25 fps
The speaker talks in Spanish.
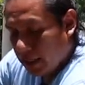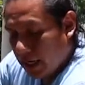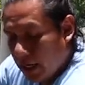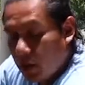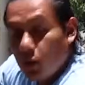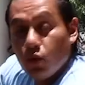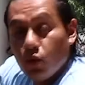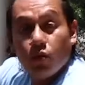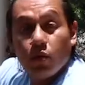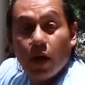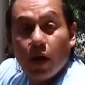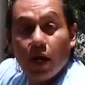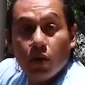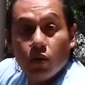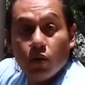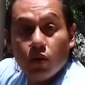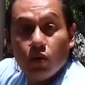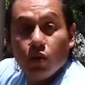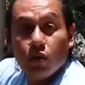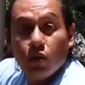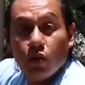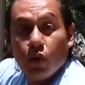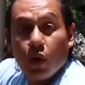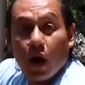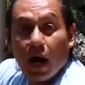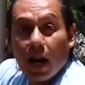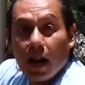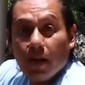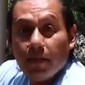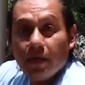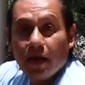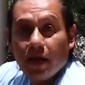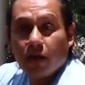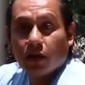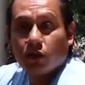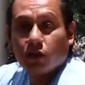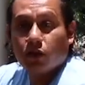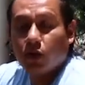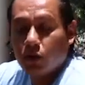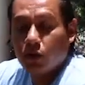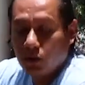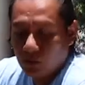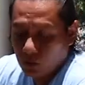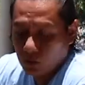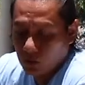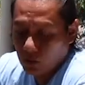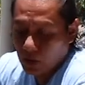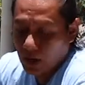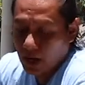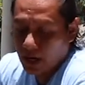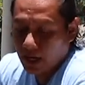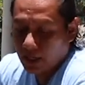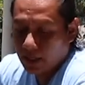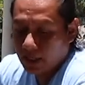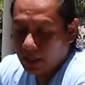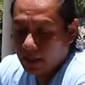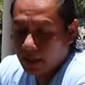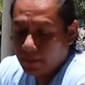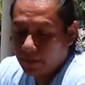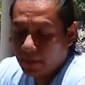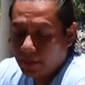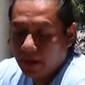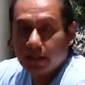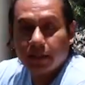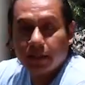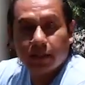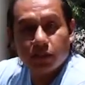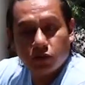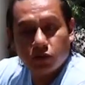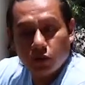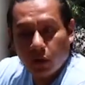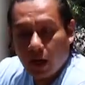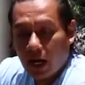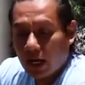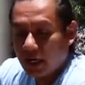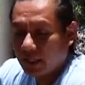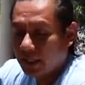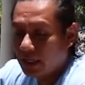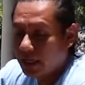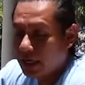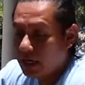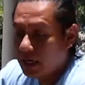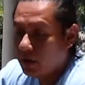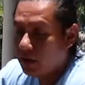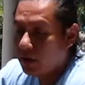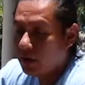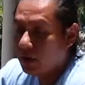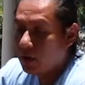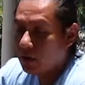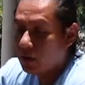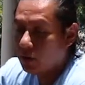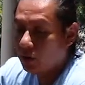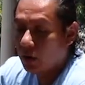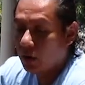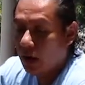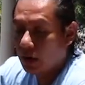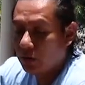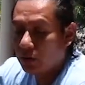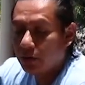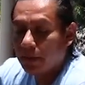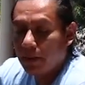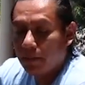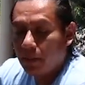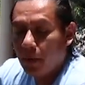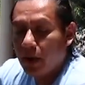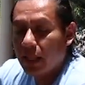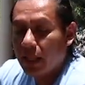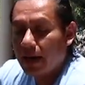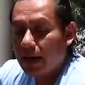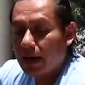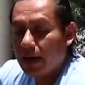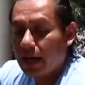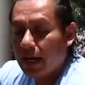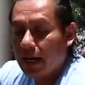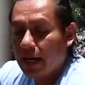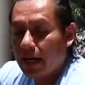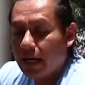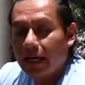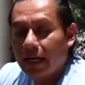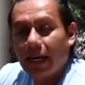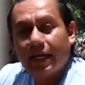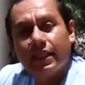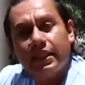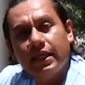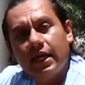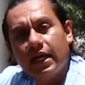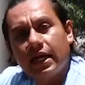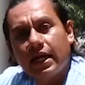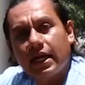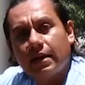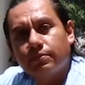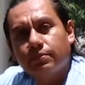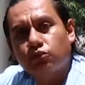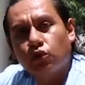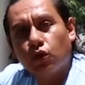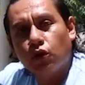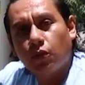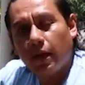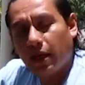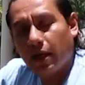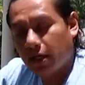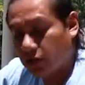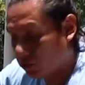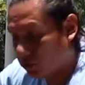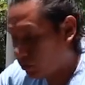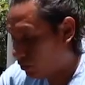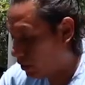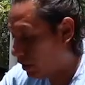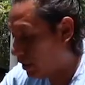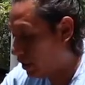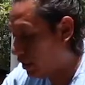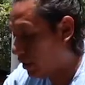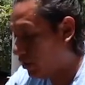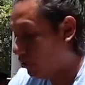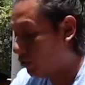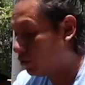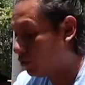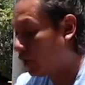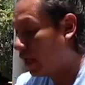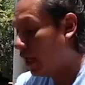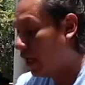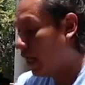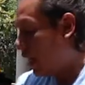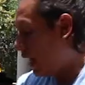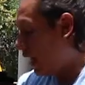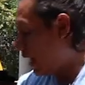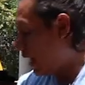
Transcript: en, un, lugar abierto, en un lugar de parte de su jardín o en algún lugar donde pueda eh, la tierra absorber estos líquidos.